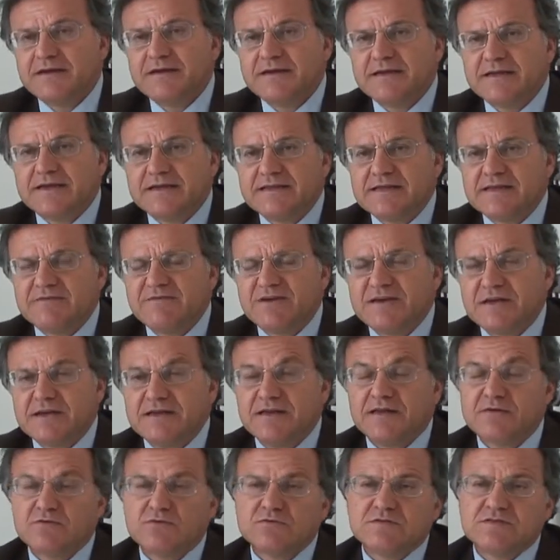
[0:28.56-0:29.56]
ricadeva
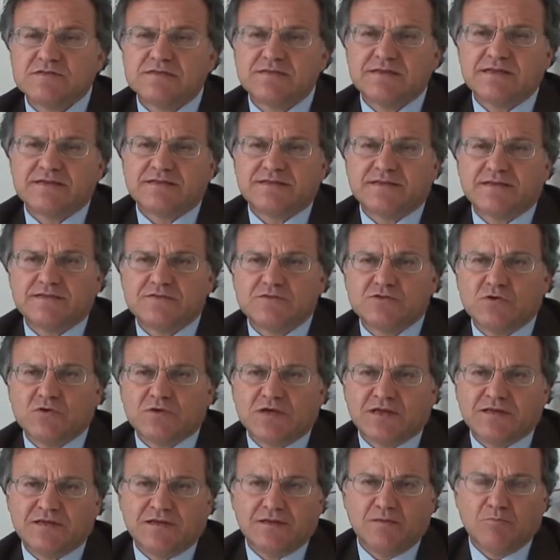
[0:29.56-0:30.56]
nella cosiddetta
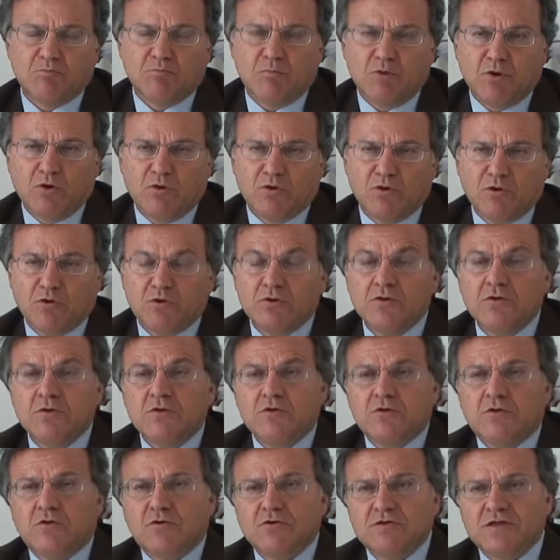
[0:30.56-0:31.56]
zona del molo
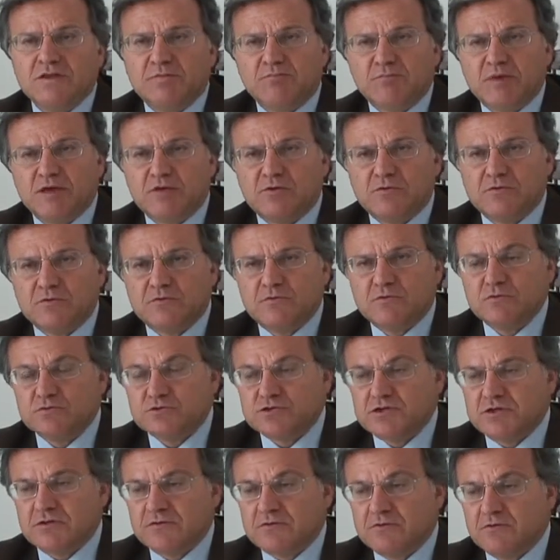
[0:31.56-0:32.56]
o del piano del
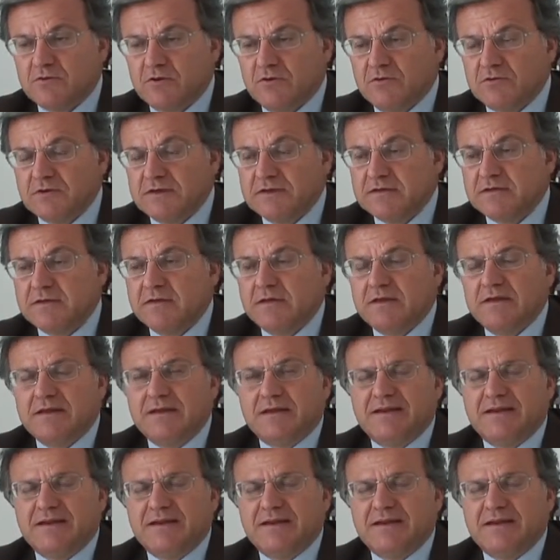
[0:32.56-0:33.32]
Luciardone.